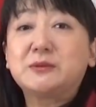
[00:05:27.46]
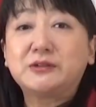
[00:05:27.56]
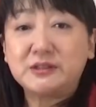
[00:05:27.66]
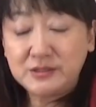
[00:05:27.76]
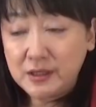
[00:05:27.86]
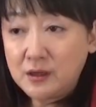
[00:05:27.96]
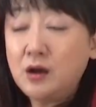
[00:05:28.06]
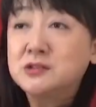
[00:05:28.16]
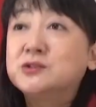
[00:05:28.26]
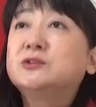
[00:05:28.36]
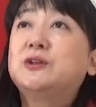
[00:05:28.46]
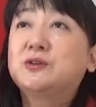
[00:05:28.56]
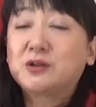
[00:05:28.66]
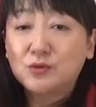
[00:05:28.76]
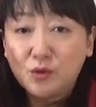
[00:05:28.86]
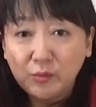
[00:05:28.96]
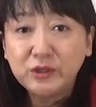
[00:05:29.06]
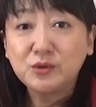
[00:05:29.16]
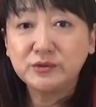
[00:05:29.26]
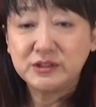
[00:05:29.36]
まうんですねああそうなのかと思い
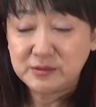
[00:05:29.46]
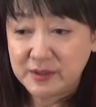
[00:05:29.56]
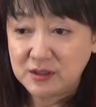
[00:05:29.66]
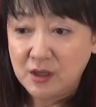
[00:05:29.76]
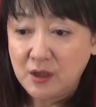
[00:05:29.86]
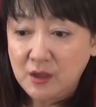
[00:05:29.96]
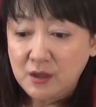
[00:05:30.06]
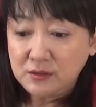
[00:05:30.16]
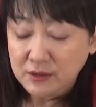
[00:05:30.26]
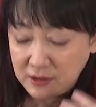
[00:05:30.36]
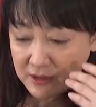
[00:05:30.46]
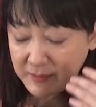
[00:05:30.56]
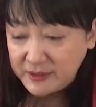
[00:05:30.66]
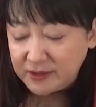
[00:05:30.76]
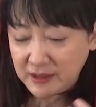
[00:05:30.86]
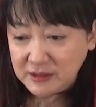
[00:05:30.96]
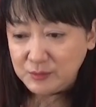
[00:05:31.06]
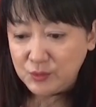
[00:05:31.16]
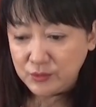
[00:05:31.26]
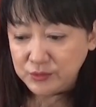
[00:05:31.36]
込んでしまってだからまだ何
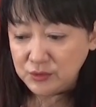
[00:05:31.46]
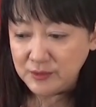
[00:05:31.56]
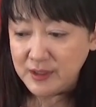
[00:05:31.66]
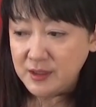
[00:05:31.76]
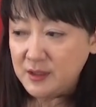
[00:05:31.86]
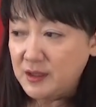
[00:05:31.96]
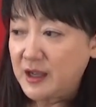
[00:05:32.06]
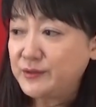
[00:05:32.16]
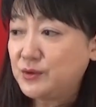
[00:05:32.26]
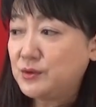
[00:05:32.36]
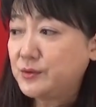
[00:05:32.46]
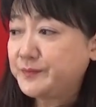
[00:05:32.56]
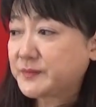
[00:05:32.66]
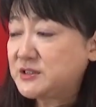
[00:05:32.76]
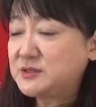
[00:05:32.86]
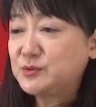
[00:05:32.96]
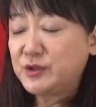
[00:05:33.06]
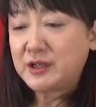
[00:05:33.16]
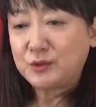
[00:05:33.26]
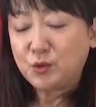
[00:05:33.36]
も本当はあの自分
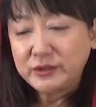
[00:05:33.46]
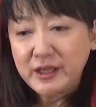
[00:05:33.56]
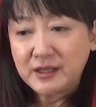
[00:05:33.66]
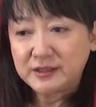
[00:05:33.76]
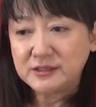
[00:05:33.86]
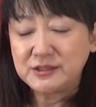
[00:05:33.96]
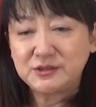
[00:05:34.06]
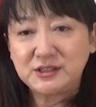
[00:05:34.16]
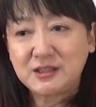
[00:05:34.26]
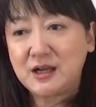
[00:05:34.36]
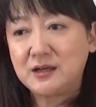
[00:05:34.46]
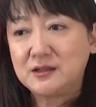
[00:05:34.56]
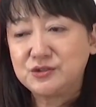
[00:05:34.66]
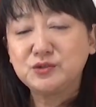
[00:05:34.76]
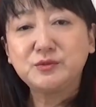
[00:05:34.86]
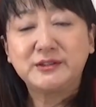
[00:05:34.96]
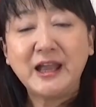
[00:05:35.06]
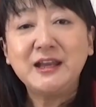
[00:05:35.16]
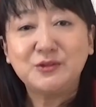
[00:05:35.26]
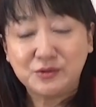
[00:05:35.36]
の中で答えが出せる時間十分
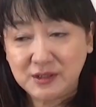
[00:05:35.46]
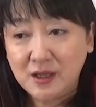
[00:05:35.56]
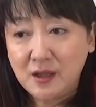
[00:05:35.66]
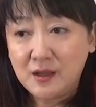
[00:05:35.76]
ないのに